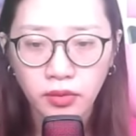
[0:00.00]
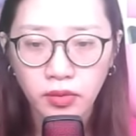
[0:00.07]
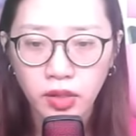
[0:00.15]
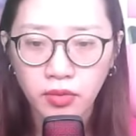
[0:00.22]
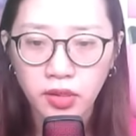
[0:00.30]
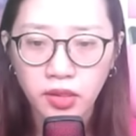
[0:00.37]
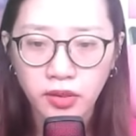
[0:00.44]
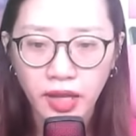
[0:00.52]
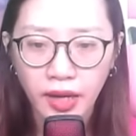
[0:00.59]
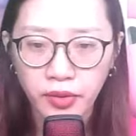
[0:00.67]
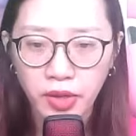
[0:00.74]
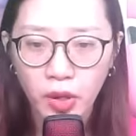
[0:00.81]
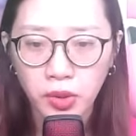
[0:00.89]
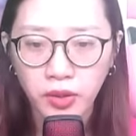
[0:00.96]
nhưng Lương Hạo
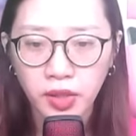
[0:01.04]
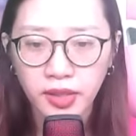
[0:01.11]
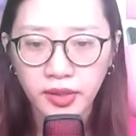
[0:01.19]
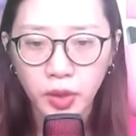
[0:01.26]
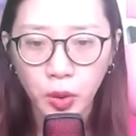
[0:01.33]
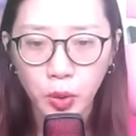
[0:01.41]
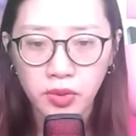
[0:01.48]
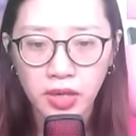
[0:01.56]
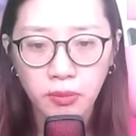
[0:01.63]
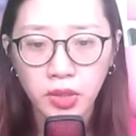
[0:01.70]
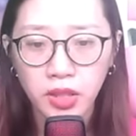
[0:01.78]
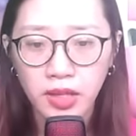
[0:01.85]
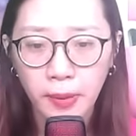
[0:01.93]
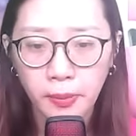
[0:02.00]
Đông ở Thiên Xu làm
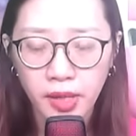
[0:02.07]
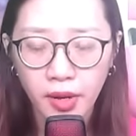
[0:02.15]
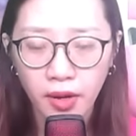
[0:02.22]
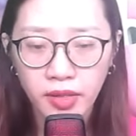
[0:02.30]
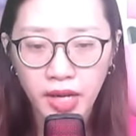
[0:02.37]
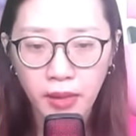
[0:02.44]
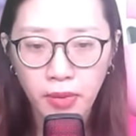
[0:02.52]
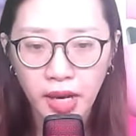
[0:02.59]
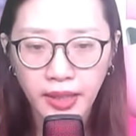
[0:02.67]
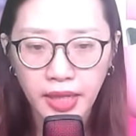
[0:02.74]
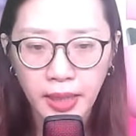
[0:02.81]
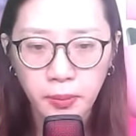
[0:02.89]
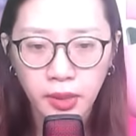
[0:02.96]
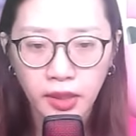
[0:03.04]
mưa làm gió đã 3
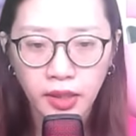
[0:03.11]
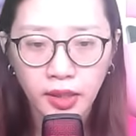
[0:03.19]
năm.